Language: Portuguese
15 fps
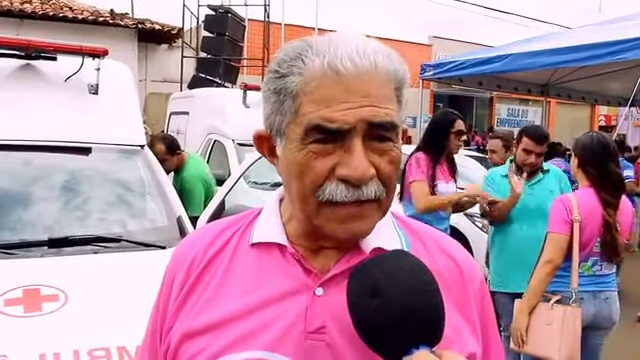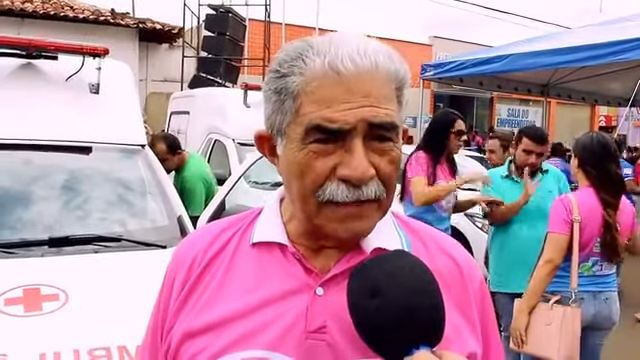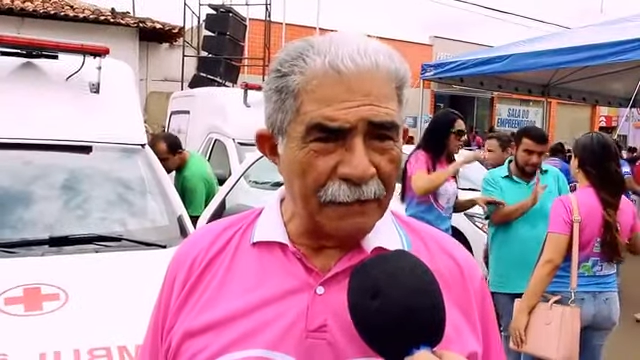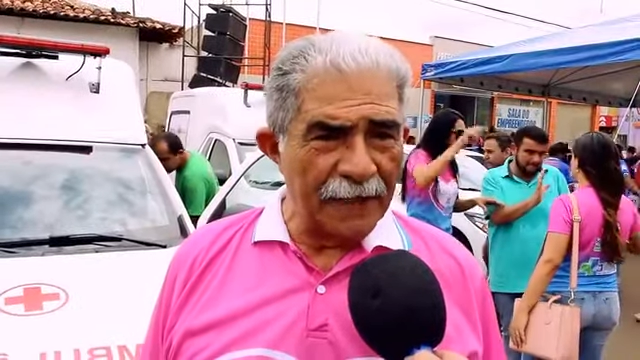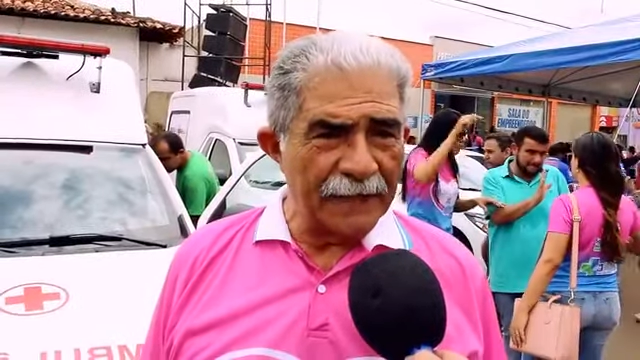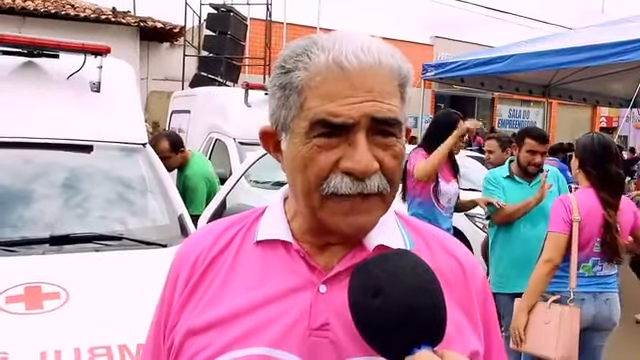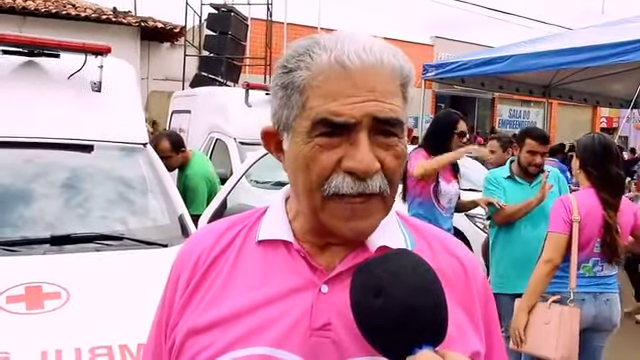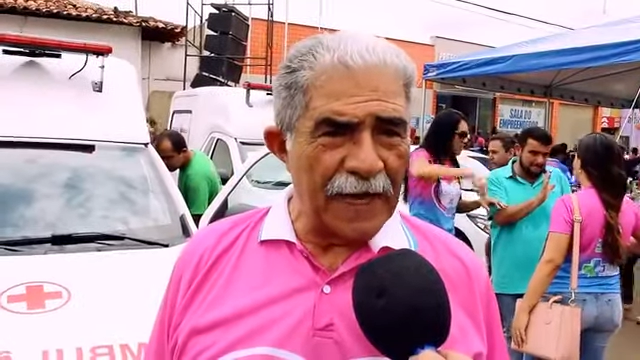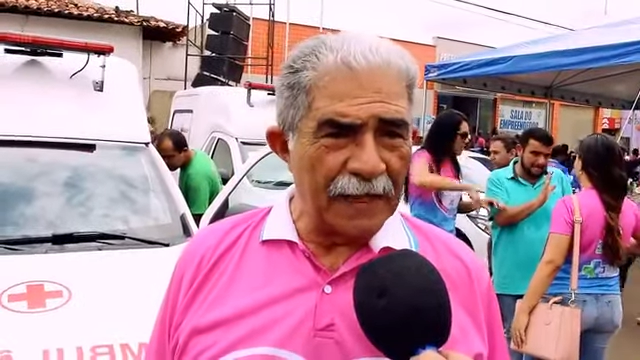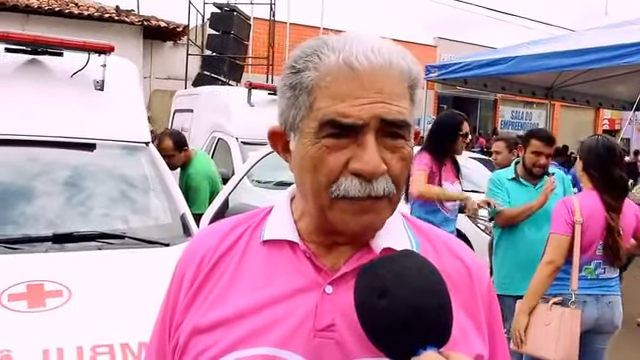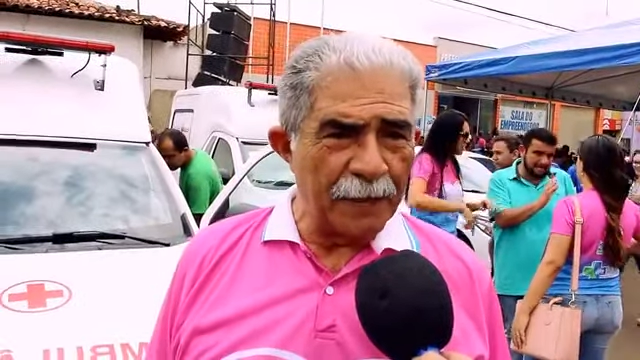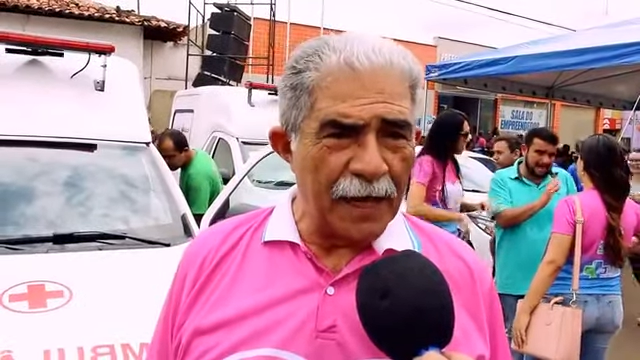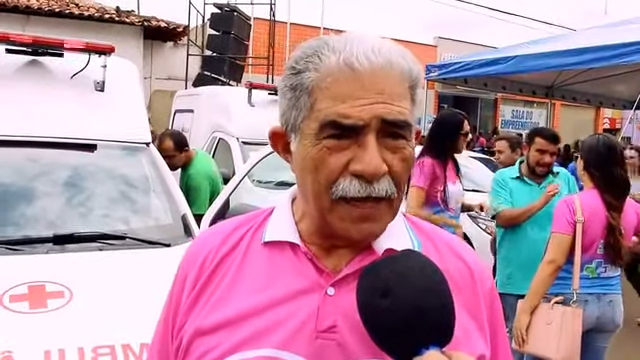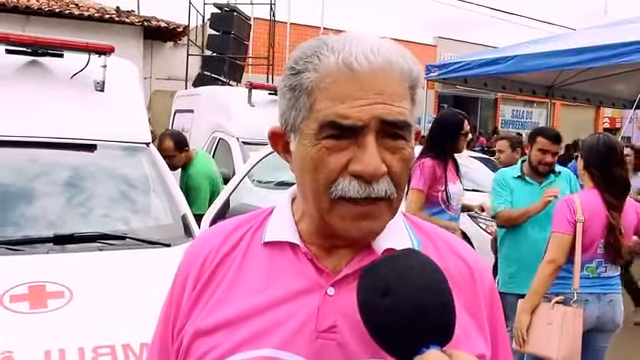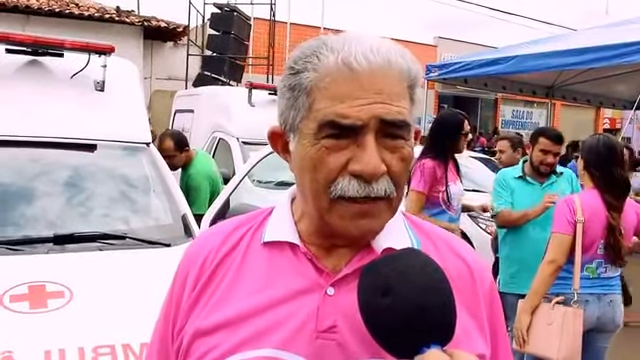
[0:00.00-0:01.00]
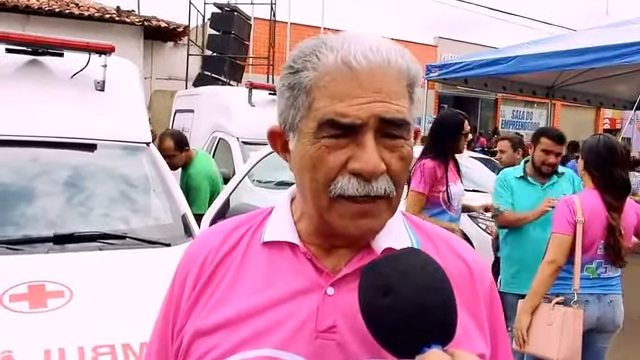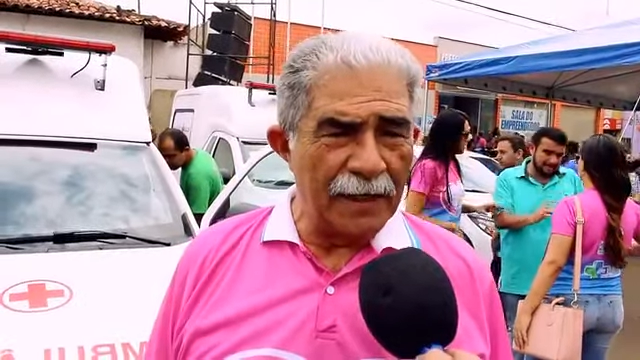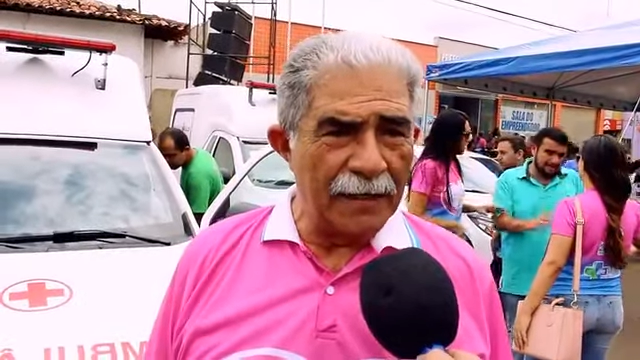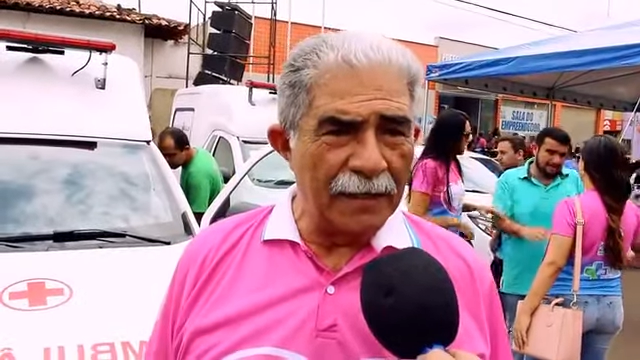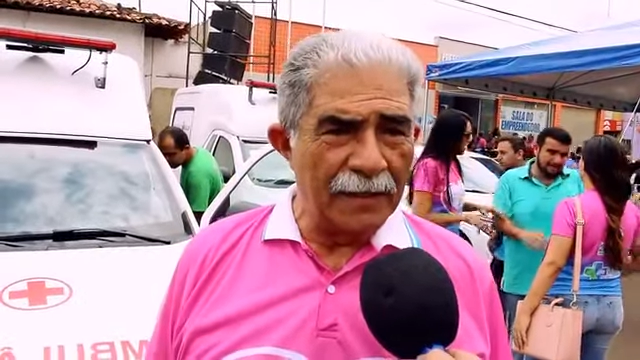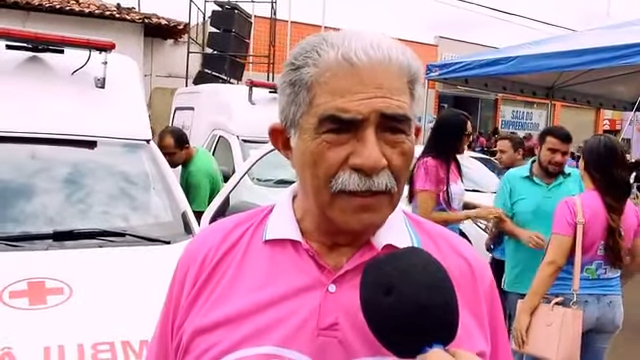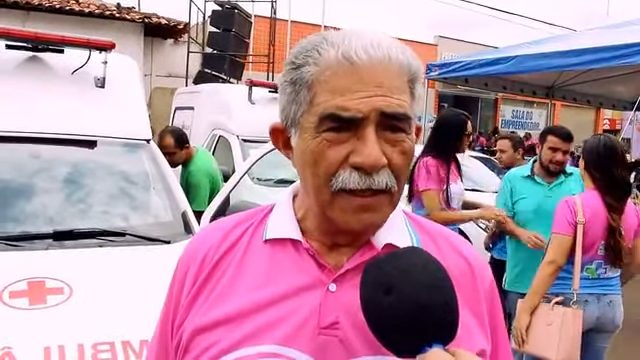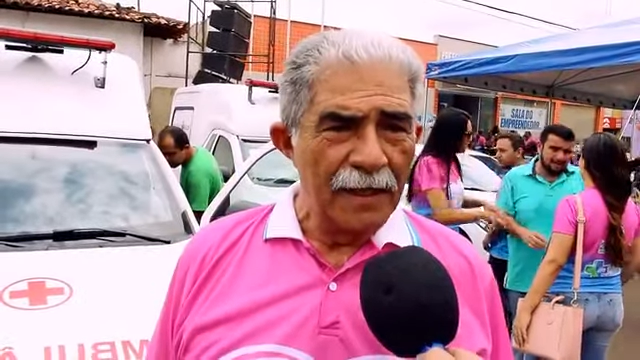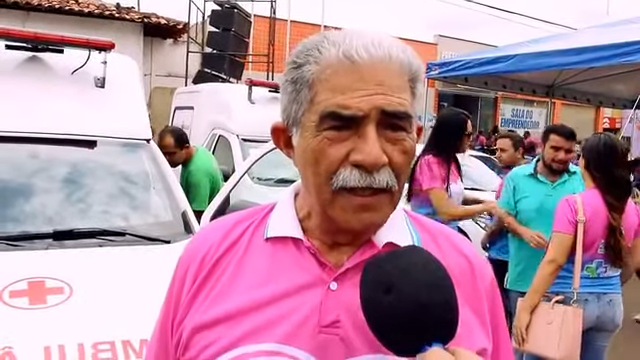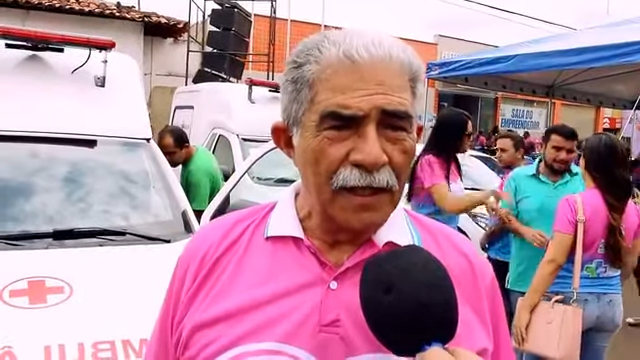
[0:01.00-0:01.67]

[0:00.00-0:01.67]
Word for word: essa mensagem para ele,